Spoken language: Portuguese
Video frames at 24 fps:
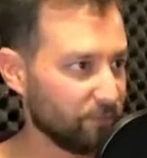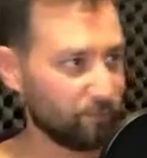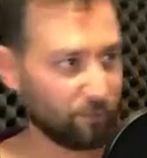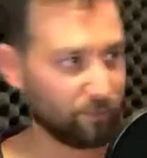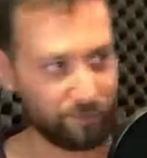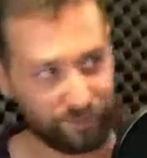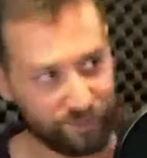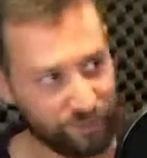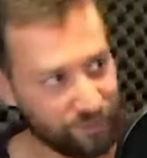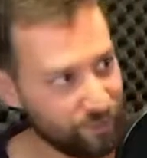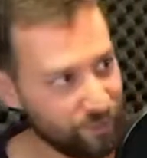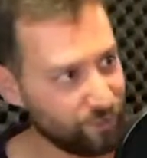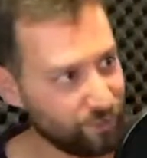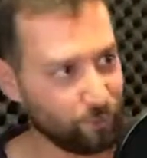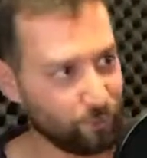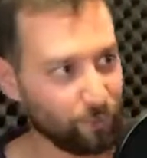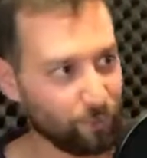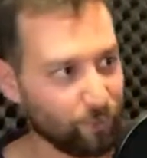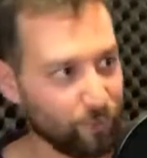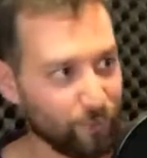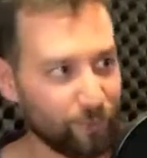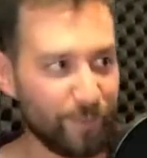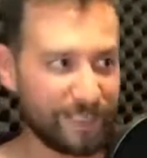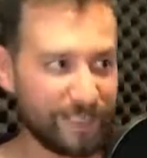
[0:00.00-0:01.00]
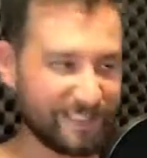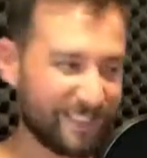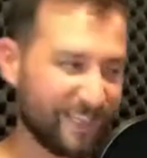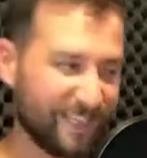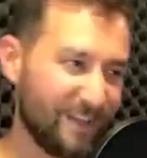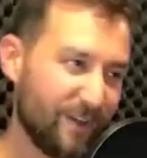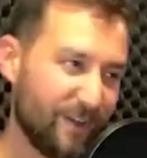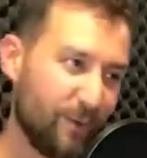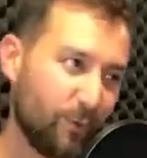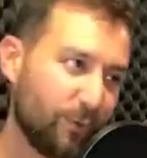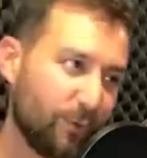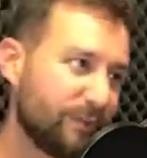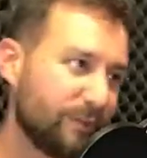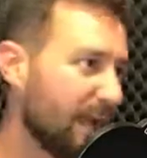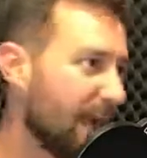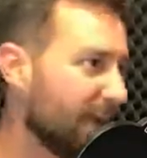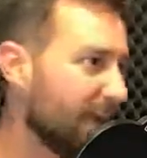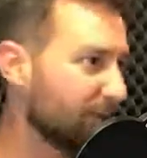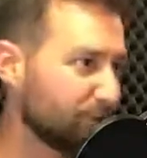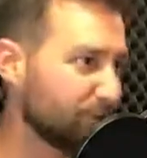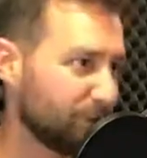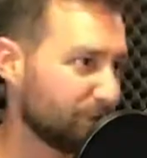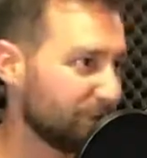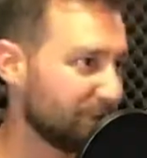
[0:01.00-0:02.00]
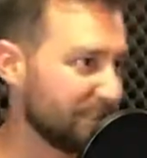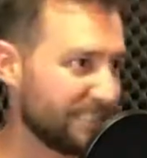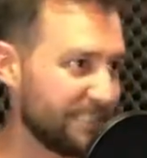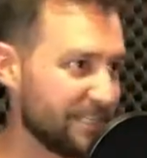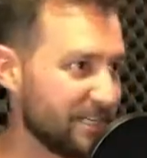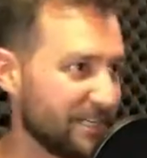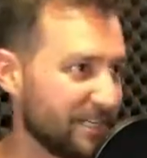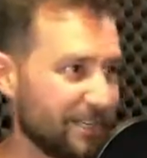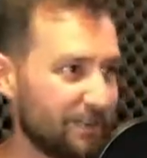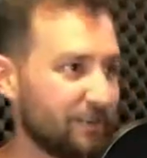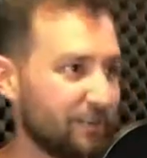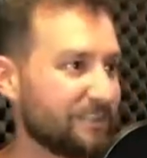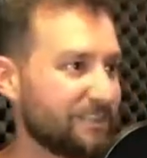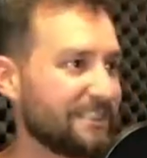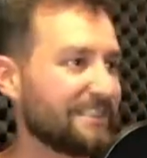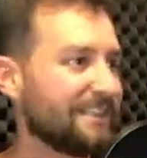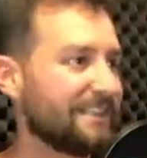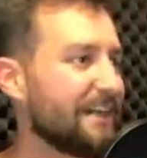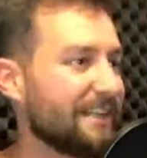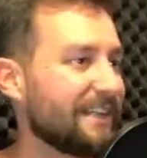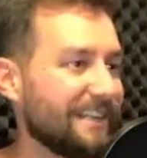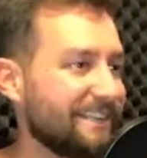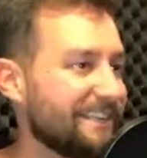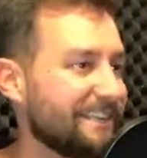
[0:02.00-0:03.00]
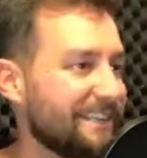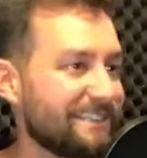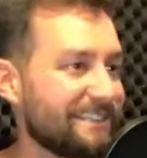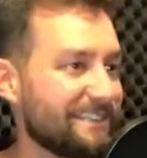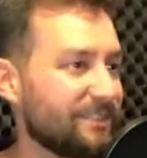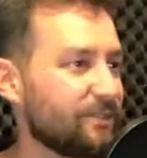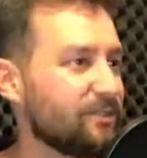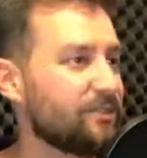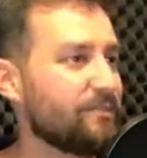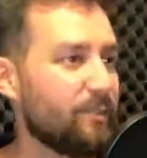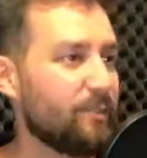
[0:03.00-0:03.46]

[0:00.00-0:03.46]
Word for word: Tu atinge uhum. todo mundo, mas o teatro talvez seja aquela coisa que dá aquele tesão de,